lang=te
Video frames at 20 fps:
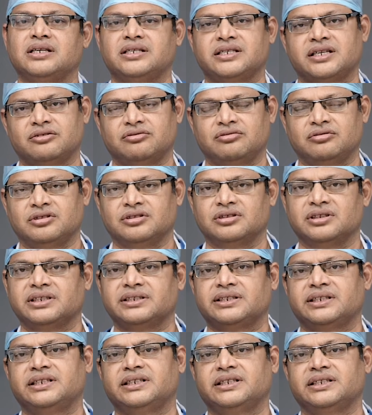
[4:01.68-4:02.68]
తెలిసే ఉంటుంది
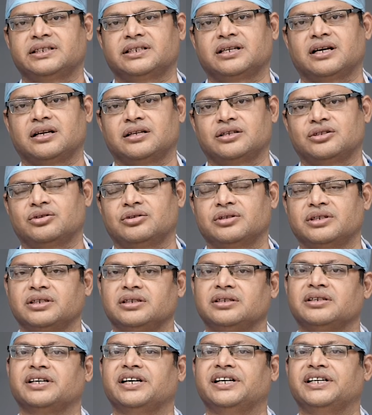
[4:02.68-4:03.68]
సిటీ స్కాన్ తోటి
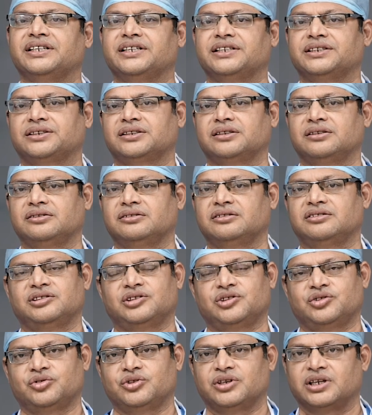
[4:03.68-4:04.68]
రేడియేషన్
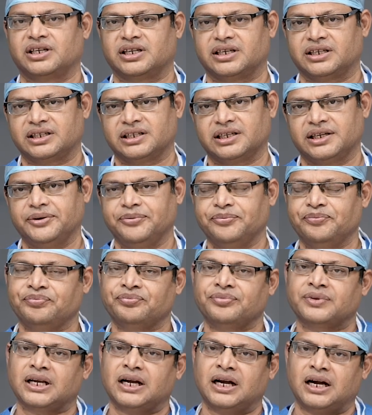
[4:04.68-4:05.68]
ఉండటానికి
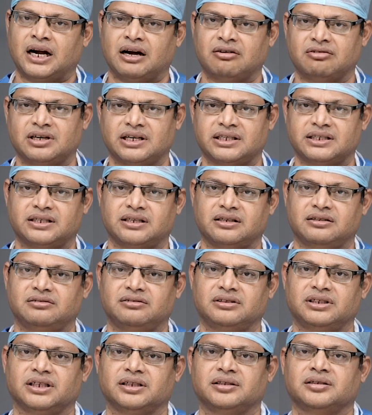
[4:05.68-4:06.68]
అవకాశాలు
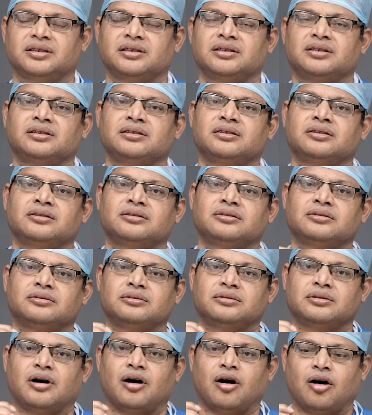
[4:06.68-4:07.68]
ఉంటాయి సో
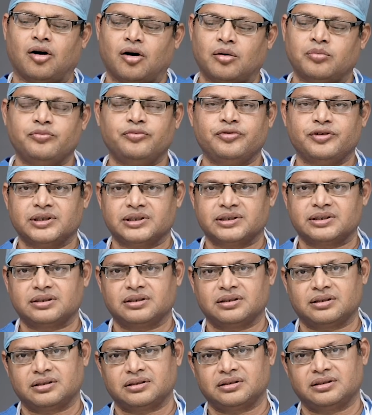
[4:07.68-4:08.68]

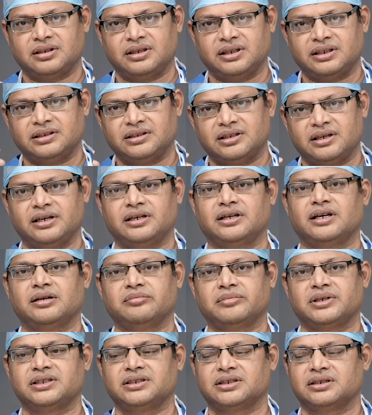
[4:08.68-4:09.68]
ఆబ్వియస్గా ఈ త్రీ
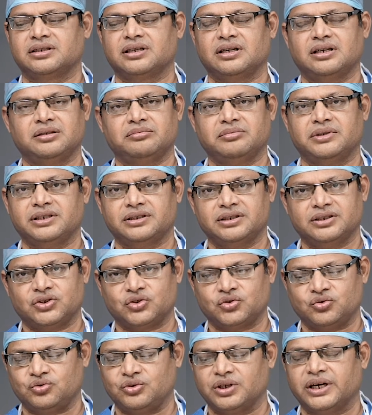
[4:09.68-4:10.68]
డైమెన్షనల్
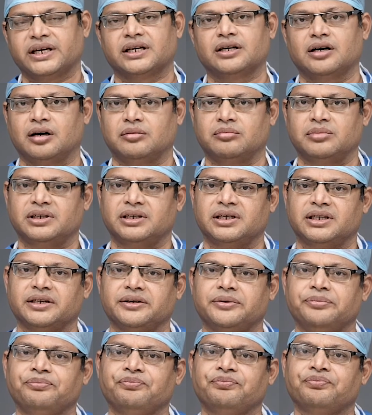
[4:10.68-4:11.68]
ఇమేజెస్ ఉన్నాయి కాబట్టి